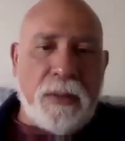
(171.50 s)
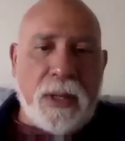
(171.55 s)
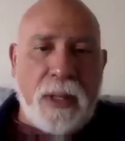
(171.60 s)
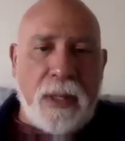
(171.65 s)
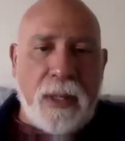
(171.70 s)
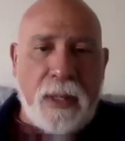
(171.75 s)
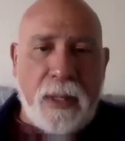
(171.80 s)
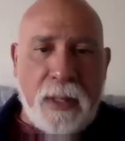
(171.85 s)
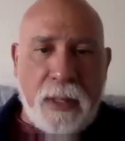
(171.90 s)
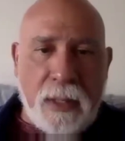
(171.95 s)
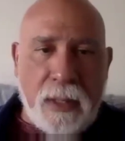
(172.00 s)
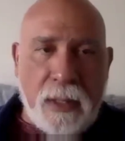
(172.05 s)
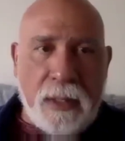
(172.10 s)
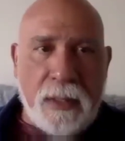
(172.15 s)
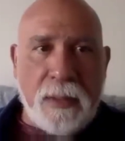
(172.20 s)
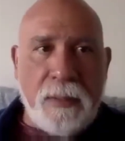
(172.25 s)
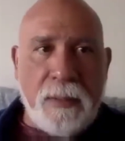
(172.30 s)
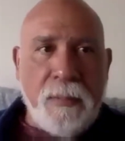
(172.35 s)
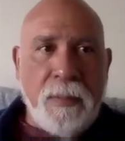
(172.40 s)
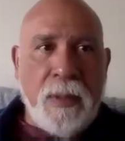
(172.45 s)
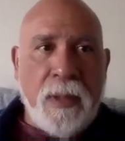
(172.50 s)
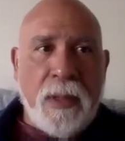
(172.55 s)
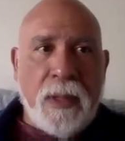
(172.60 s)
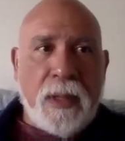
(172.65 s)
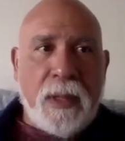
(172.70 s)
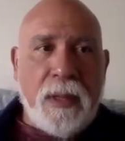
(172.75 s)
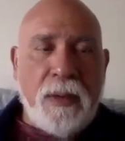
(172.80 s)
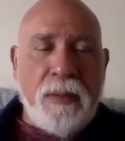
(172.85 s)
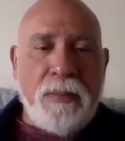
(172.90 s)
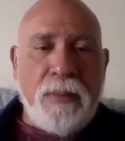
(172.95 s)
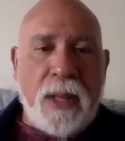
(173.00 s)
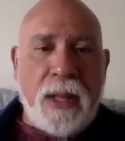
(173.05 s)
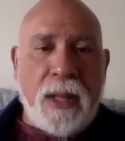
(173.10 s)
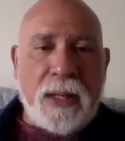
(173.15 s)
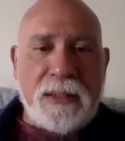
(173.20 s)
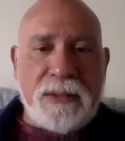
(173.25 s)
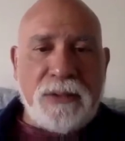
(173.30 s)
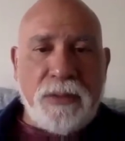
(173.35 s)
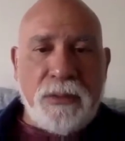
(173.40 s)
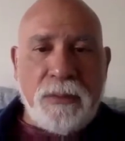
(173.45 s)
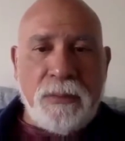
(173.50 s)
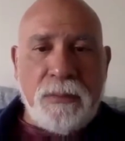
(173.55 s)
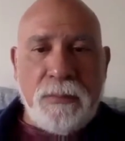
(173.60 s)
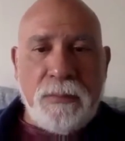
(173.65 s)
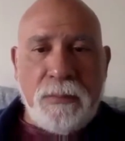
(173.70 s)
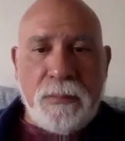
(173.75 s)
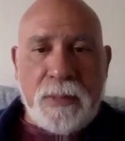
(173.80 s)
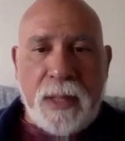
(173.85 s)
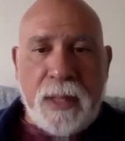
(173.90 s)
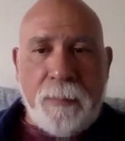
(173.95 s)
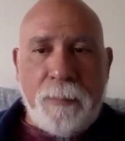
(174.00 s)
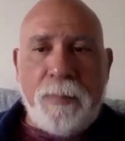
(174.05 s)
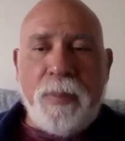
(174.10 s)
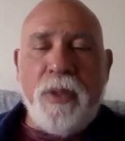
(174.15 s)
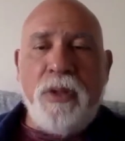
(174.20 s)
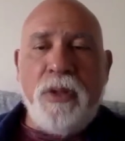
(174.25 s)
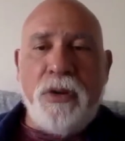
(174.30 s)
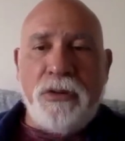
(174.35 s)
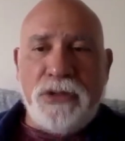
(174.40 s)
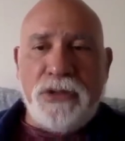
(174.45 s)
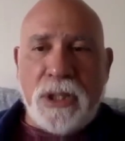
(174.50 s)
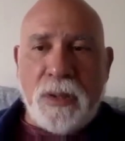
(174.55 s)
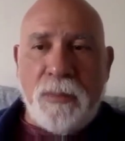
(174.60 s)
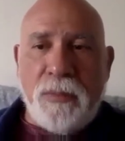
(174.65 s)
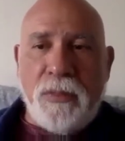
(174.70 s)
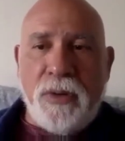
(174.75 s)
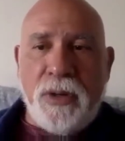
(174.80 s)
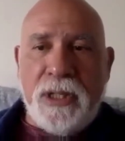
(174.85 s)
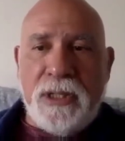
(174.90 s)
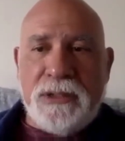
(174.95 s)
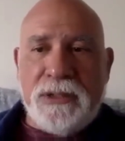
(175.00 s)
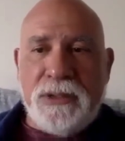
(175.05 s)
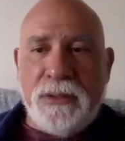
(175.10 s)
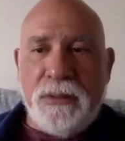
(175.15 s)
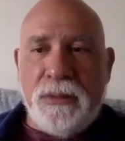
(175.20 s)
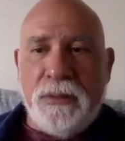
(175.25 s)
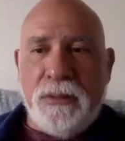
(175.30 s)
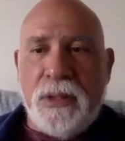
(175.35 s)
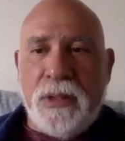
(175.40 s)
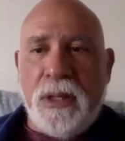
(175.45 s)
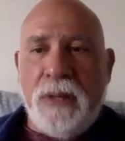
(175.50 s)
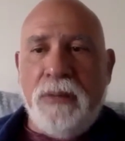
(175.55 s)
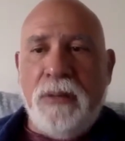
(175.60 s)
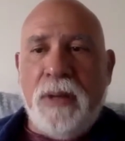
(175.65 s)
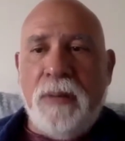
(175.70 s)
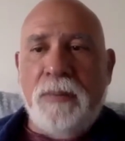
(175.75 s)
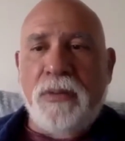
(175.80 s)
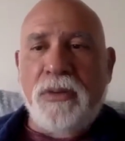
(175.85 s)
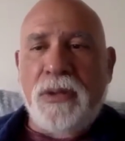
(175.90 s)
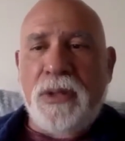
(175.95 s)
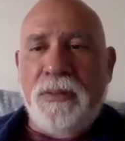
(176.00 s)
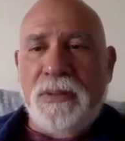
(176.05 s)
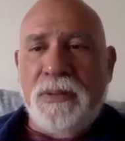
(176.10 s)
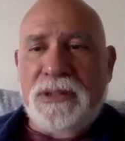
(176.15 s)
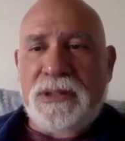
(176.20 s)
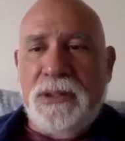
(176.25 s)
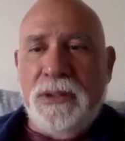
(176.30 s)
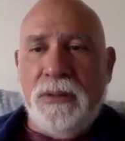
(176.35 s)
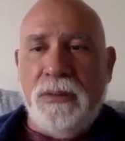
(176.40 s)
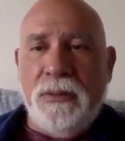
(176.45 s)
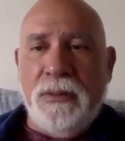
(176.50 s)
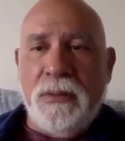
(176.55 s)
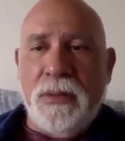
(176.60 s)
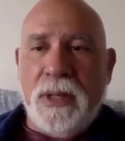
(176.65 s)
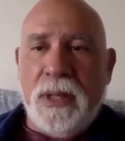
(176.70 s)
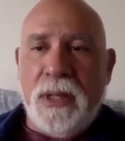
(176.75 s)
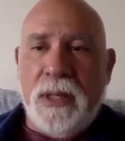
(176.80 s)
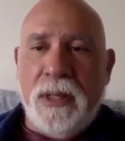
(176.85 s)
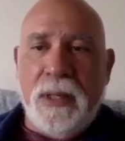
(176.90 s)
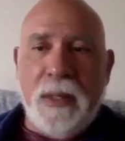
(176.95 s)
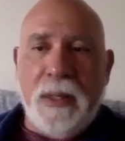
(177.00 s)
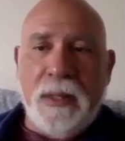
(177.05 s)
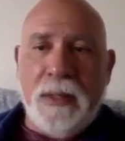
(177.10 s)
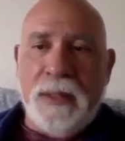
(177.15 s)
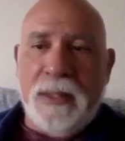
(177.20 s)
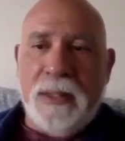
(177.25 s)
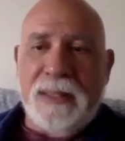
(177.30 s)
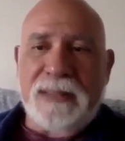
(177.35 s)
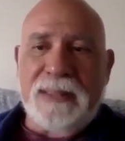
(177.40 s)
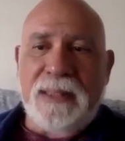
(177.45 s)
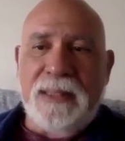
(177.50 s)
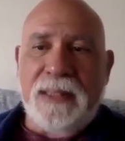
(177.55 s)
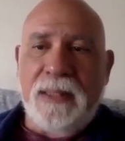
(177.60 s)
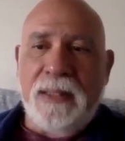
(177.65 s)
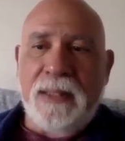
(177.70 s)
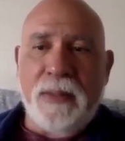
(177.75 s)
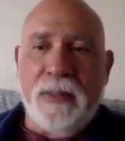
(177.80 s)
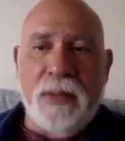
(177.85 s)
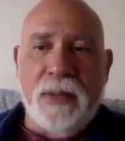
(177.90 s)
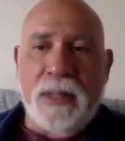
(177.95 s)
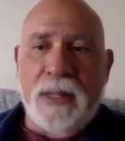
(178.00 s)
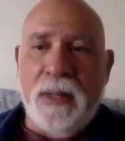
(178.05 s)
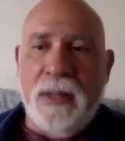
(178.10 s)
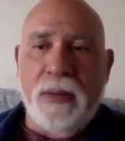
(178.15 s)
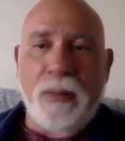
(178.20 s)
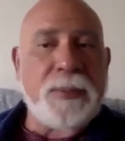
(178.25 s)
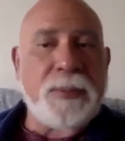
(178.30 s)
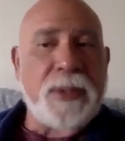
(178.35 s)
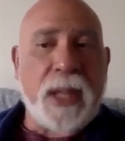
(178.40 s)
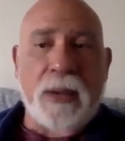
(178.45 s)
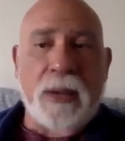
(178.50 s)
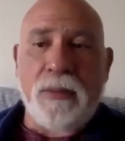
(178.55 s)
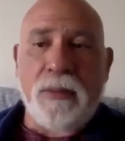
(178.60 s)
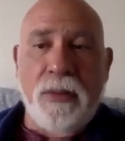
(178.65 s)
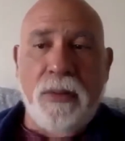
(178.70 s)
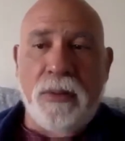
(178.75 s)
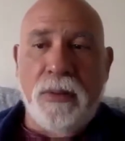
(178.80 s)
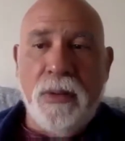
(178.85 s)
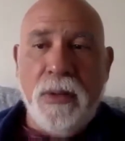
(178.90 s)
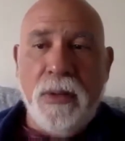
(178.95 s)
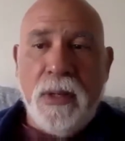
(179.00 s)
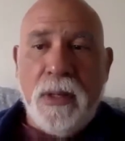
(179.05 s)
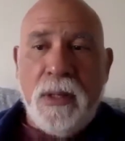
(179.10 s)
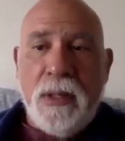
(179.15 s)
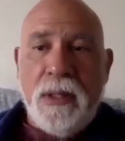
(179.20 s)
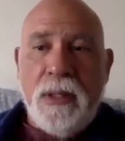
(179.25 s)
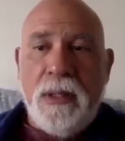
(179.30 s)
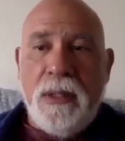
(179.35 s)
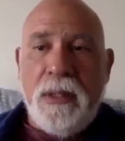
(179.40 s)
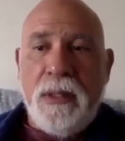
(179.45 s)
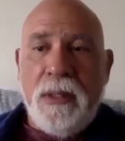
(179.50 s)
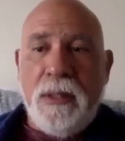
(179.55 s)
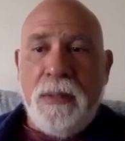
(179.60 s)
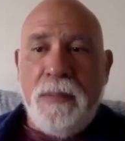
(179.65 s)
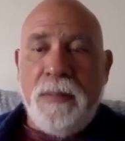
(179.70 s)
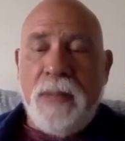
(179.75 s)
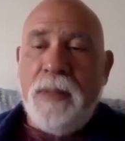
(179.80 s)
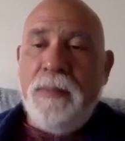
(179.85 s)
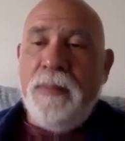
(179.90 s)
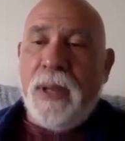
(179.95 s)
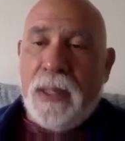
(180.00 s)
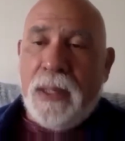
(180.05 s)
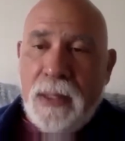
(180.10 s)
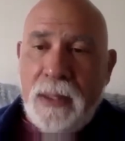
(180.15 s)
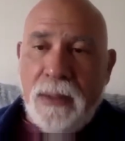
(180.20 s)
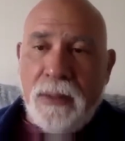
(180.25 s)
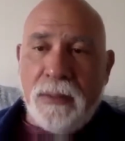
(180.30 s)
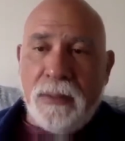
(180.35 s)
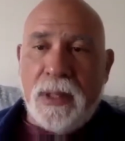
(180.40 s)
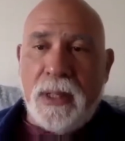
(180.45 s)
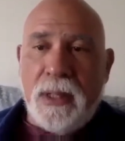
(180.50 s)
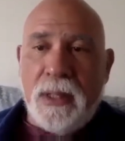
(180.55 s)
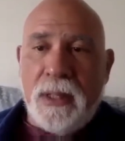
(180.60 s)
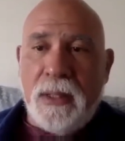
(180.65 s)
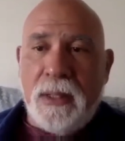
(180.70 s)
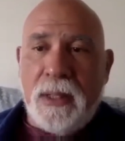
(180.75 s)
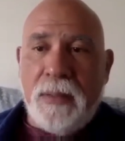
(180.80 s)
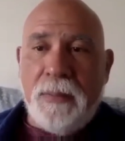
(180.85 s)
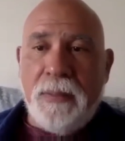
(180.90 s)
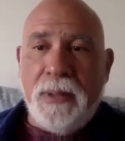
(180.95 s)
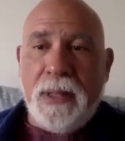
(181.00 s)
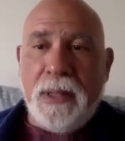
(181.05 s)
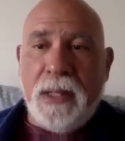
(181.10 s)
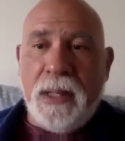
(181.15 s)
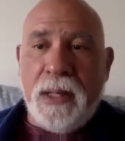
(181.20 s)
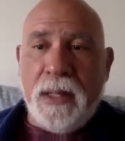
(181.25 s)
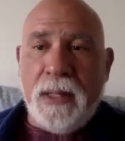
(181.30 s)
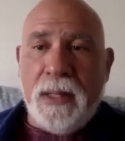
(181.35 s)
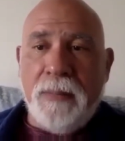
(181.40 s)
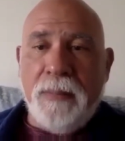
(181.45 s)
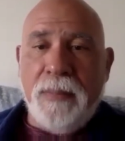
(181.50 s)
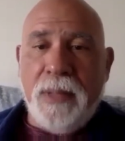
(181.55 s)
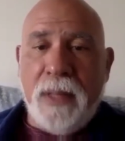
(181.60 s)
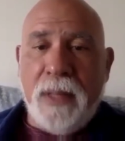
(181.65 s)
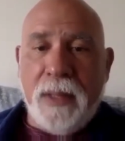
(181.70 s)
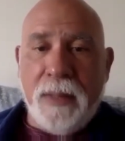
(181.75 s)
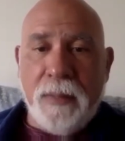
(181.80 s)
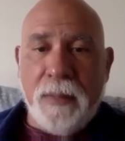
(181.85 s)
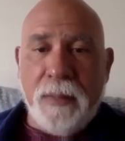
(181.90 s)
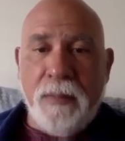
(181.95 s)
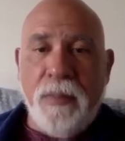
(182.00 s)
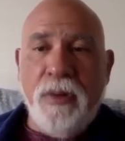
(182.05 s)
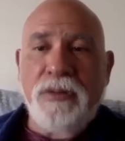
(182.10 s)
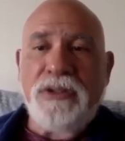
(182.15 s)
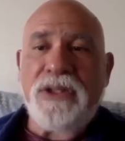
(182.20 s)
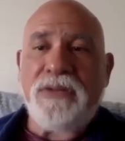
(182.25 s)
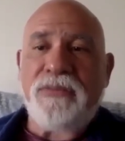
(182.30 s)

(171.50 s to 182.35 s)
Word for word: que, que una razón tan poderosa como eso tiene una motivación que trasciende cualquier obstáculo y me imagino que debes tener también mucha